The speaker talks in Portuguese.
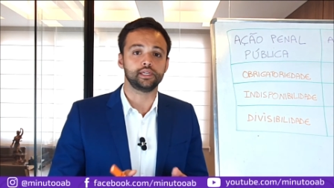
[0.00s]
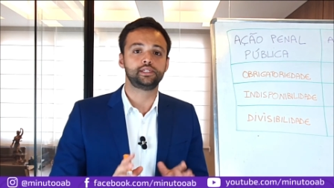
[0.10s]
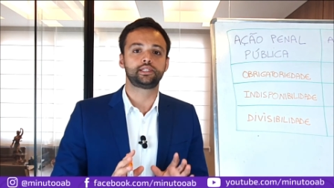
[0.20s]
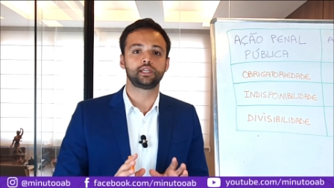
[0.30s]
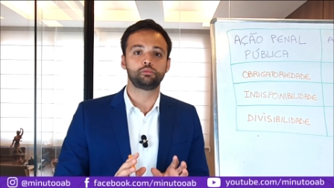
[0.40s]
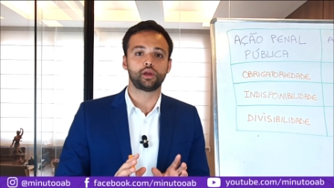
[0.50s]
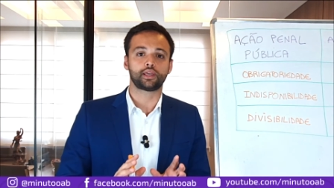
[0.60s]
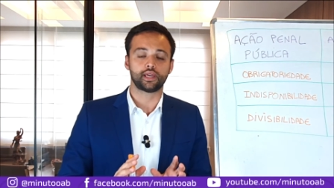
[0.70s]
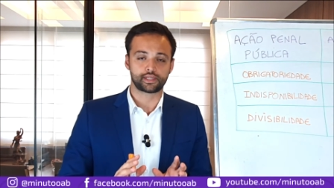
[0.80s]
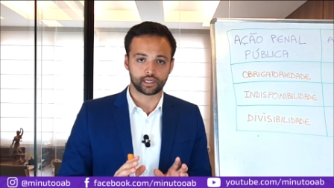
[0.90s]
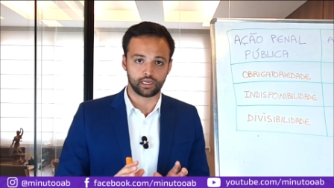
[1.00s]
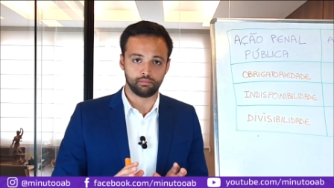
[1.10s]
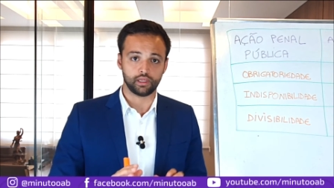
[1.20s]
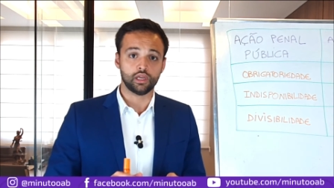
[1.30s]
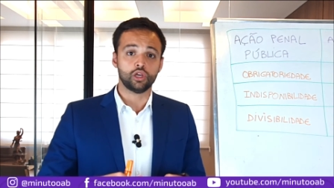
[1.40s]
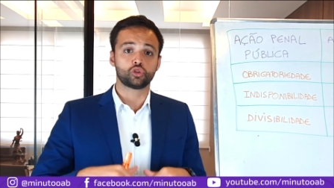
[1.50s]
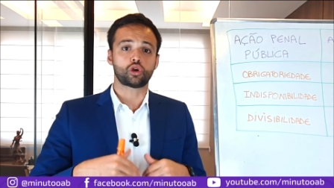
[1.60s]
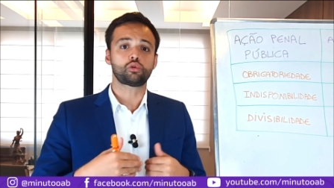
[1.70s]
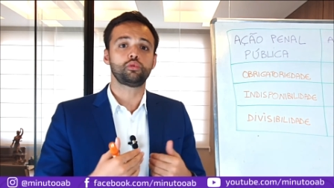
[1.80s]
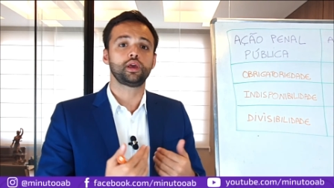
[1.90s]
e distribuir a queixa-crime
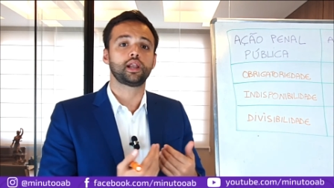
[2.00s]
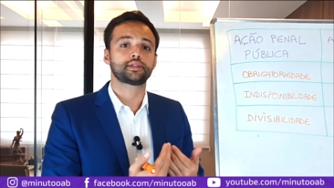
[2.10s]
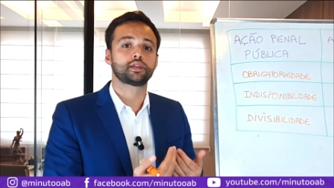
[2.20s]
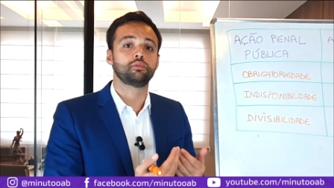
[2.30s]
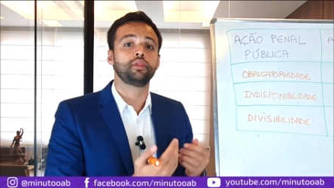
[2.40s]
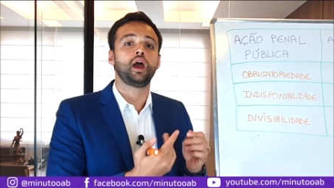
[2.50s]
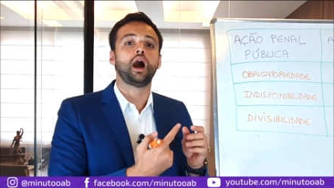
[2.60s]
só com relação